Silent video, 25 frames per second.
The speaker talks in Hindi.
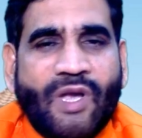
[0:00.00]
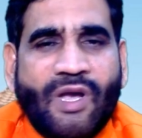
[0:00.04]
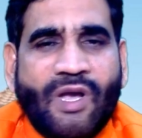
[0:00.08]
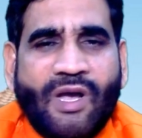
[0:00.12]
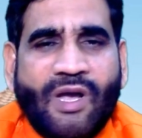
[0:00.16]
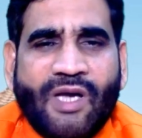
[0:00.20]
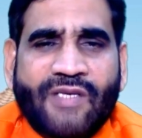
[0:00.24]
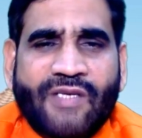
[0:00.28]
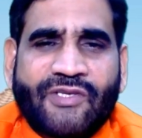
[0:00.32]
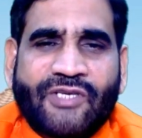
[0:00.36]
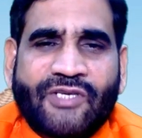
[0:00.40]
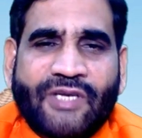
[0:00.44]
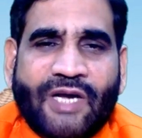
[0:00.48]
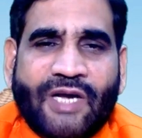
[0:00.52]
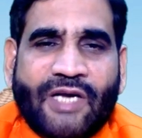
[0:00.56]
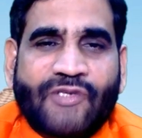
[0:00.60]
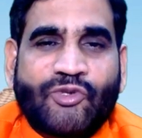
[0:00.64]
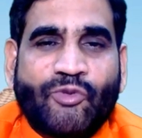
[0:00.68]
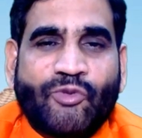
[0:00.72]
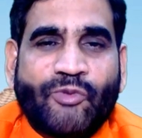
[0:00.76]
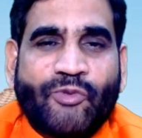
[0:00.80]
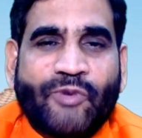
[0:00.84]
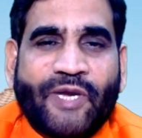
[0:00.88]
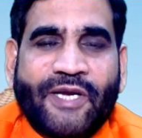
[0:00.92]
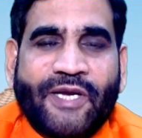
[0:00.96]
अच्छी
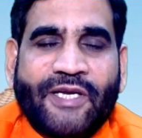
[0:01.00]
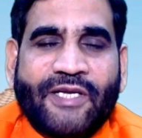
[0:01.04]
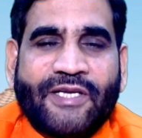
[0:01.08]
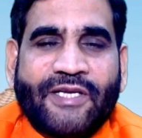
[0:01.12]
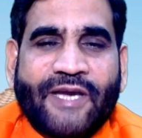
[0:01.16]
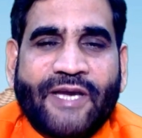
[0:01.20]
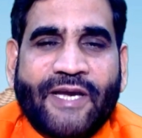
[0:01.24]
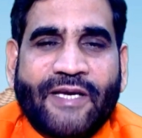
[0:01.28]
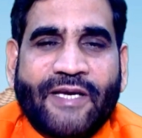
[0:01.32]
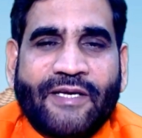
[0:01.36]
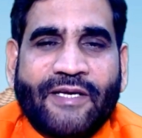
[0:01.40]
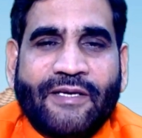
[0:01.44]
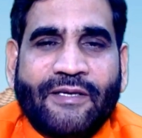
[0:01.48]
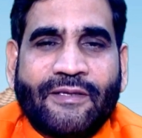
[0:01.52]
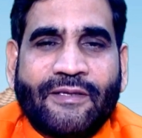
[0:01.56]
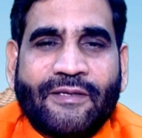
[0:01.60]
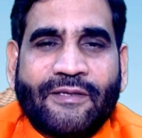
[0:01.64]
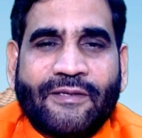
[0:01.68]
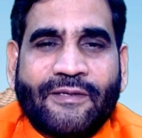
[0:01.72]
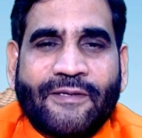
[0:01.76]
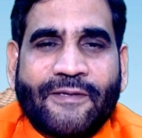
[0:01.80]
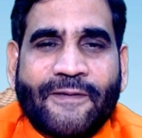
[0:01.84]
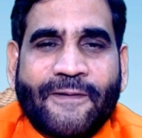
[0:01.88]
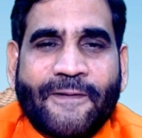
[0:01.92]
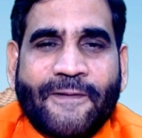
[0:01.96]
राशियों में गिनी जाएगी
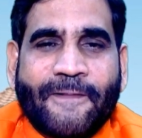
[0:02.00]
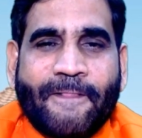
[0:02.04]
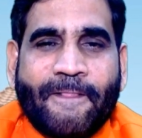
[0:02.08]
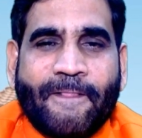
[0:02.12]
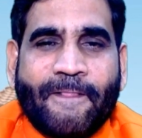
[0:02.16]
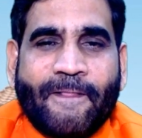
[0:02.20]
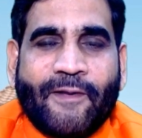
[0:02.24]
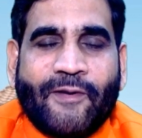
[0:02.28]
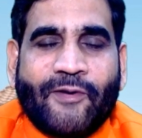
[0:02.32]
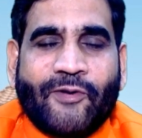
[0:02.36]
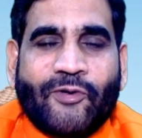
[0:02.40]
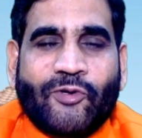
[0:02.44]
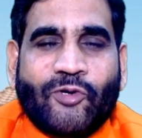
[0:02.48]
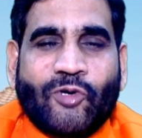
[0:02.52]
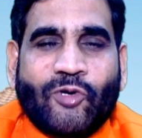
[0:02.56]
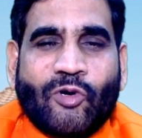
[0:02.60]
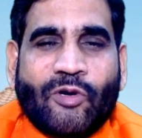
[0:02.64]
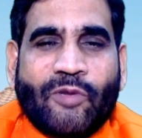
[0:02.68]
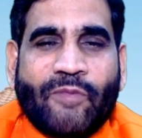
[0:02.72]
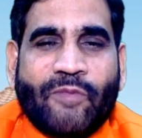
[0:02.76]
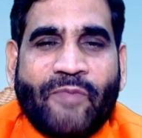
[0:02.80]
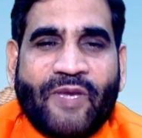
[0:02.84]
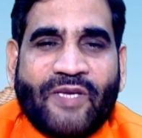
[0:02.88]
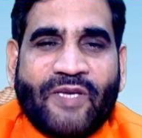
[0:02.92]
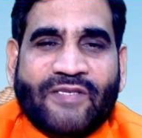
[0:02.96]
क्योंकि
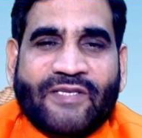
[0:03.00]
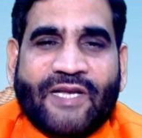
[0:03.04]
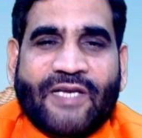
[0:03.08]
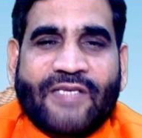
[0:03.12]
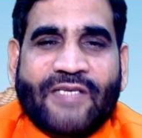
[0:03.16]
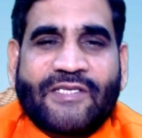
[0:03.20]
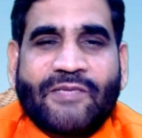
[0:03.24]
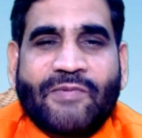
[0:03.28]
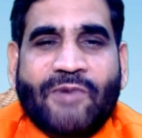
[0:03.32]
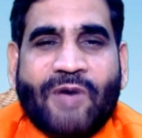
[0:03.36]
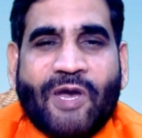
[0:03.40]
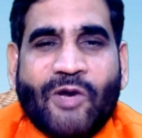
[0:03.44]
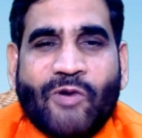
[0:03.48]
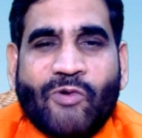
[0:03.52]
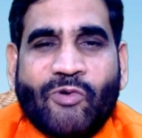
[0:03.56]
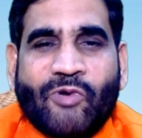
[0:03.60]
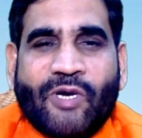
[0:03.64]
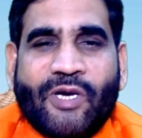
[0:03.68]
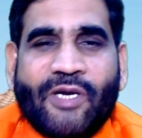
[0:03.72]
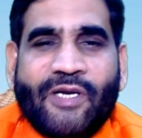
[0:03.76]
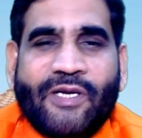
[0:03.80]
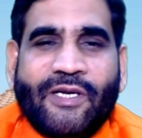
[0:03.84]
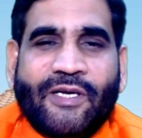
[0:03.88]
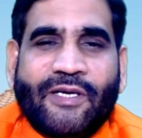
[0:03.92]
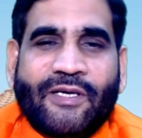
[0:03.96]
मेष राशि वालों
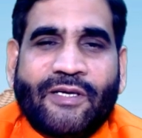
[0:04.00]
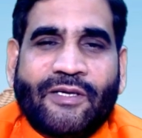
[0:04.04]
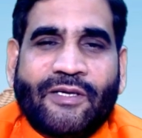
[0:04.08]
के लिए